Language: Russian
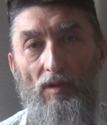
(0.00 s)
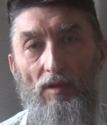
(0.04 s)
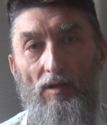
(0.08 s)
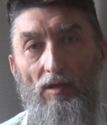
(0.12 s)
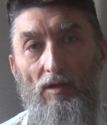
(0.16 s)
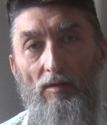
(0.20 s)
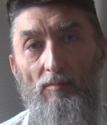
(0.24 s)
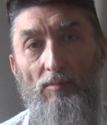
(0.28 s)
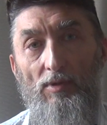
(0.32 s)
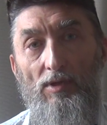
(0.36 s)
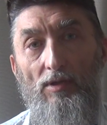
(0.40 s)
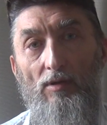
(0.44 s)

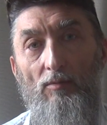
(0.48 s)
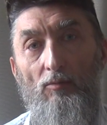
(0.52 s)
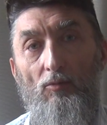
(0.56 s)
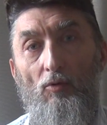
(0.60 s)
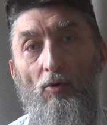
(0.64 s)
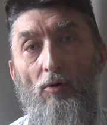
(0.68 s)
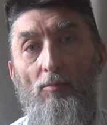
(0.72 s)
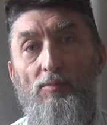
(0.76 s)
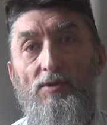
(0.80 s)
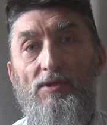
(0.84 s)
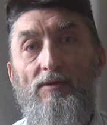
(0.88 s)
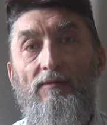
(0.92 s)
именем
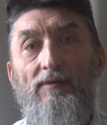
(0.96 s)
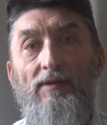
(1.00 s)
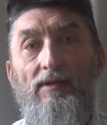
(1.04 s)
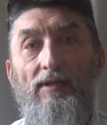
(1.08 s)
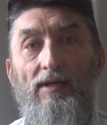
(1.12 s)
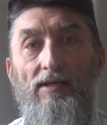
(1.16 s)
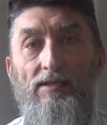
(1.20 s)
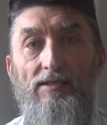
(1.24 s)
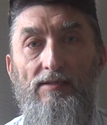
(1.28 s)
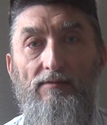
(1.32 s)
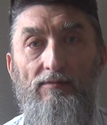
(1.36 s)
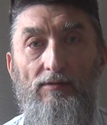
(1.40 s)
общего
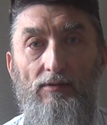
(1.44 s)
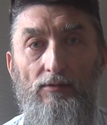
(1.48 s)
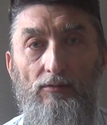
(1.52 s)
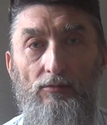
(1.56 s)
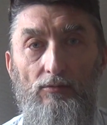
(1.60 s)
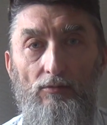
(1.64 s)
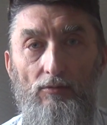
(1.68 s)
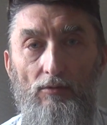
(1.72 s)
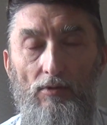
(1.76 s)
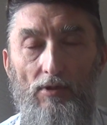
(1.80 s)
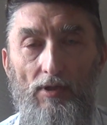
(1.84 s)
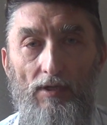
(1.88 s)
нашего
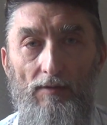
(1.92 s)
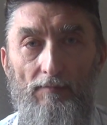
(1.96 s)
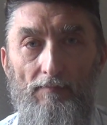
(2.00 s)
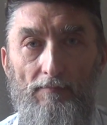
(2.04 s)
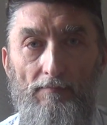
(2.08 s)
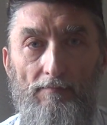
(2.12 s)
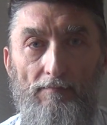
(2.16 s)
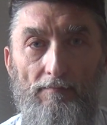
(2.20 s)
духа.